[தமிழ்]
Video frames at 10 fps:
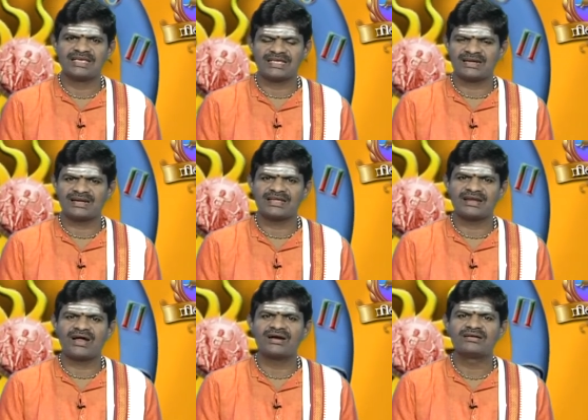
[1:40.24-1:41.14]
இன்றைய
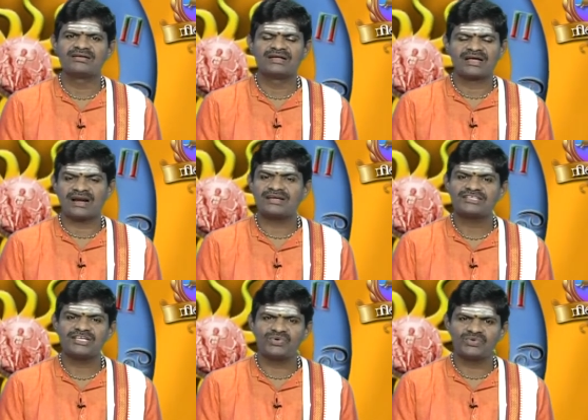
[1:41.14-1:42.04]
நாள்
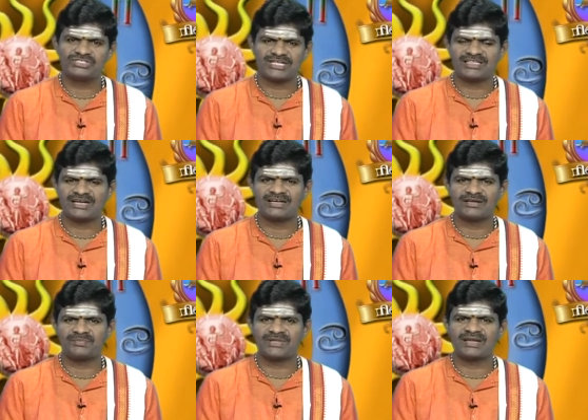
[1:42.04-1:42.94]
ராசிக்குள் சந்திரன்
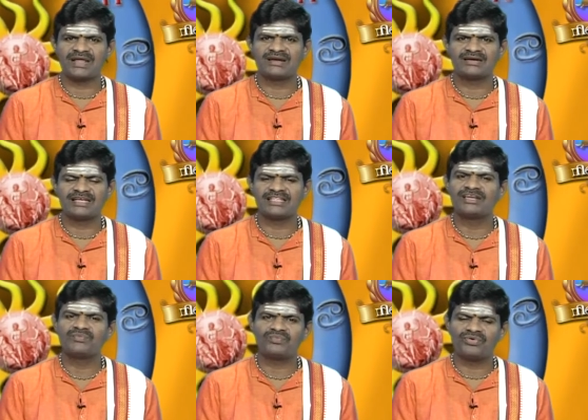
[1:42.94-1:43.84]
நிற்பதனால்
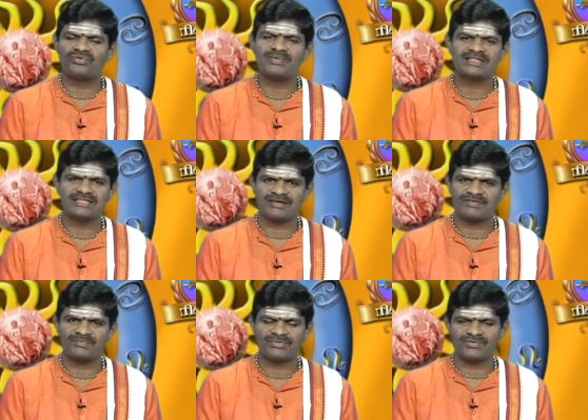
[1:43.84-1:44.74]
எதிலும் பொறுமை
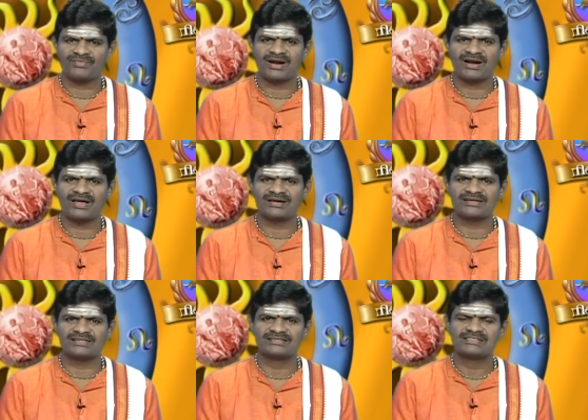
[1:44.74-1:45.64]
தேவைப்படும்
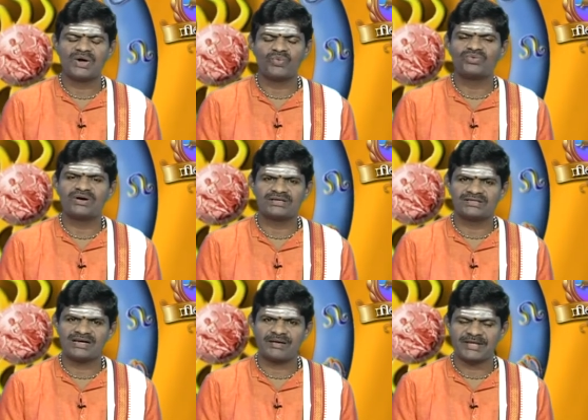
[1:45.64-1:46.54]
நாளாக
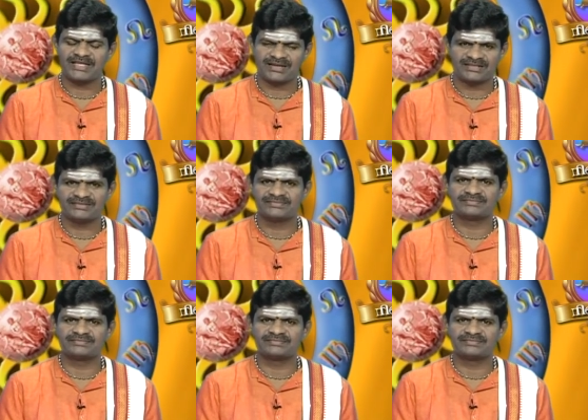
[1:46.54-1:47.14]
உங்களுக்கு அமைகிறது